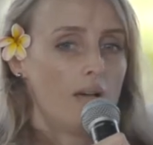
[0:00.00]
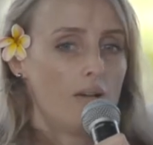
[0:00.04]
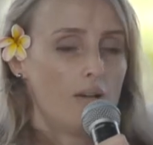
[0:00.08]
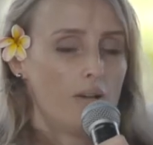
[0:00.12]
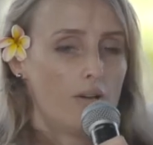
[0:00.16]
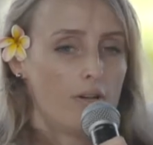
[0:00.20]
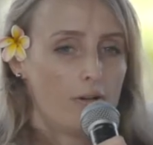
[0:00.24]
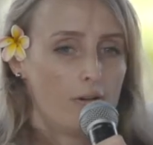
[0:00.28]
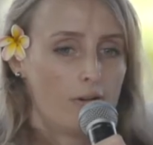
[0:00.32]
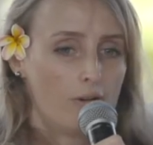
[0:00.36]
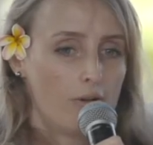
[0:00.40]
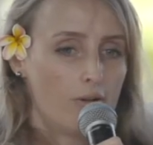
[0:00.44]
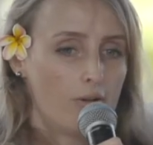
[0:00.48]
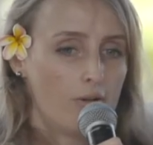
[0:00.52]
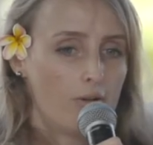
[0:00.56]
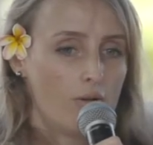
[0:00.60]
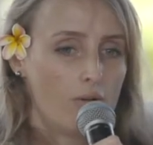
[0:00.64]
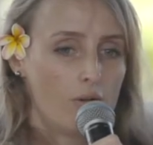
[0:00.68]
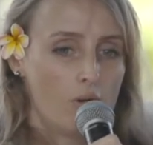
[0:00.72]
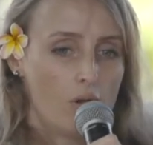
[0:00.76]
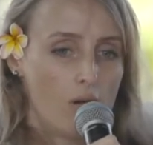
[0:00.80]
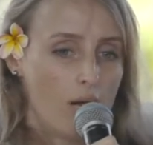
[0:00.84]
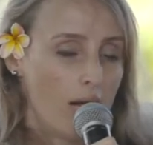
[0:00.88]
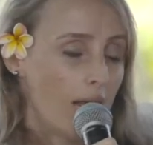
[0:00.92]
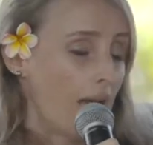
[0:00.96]

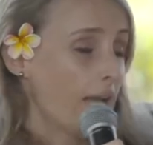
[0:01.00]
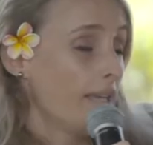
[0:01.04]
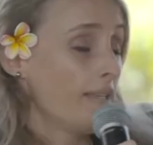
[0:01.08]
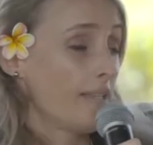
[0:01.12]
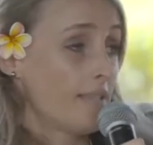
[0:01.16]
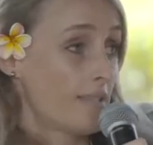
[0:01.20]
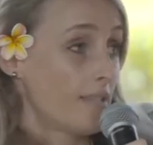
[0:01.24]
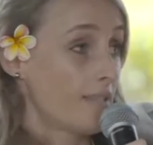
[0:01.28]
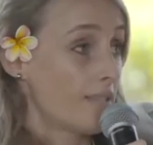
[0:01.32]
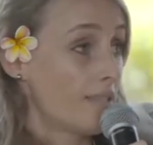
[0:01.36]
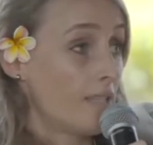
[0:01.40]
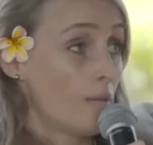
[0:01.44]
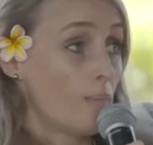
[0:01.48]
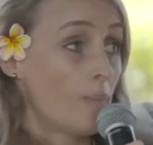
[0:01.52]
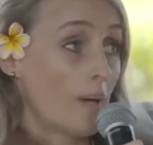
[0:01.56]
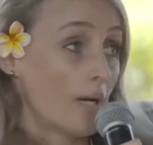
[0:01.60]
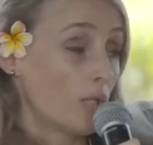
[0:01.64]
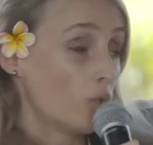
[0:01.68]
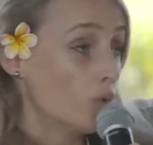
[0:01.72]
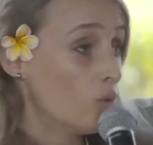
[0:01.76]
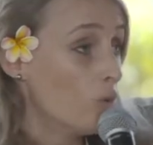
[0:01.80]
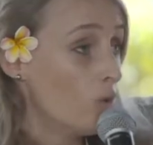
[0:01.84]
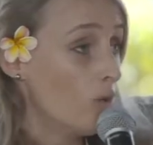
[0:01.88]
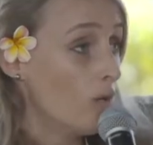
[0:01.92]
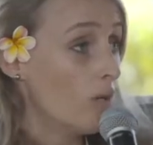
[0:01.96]
L'ICE, c'est
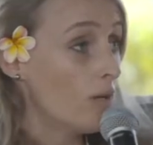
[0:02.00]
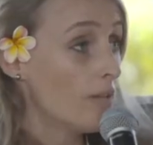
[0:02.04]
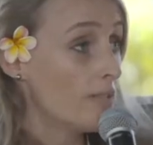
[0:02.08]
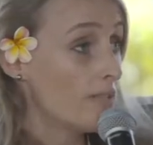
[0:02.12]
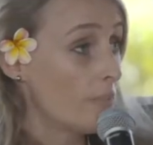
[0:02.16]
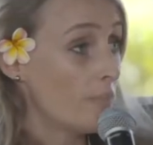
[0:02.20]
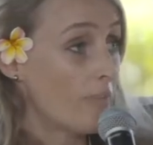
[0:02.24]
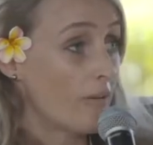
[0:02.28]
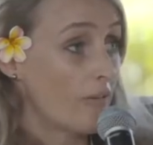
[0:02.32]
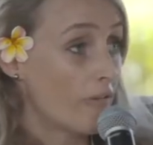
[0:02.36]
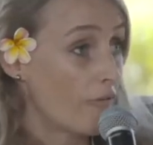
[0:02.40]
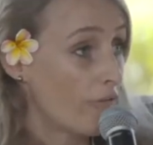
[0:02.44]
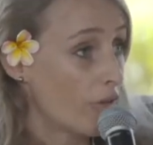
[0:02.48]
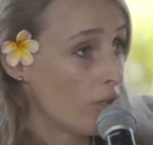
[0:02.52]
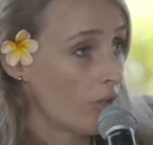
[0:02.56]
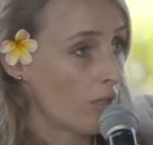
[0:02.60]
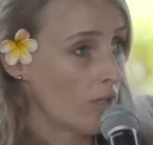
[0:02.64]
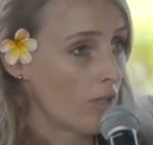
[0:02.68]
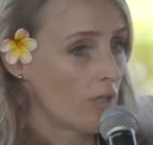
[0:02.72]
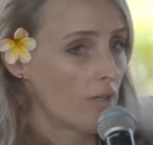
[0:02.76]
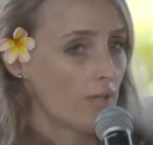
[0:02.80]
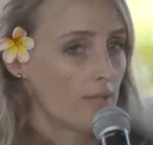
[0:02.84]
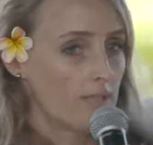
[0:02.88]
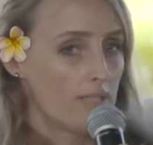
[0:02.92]
pas cool, c'est pas fun,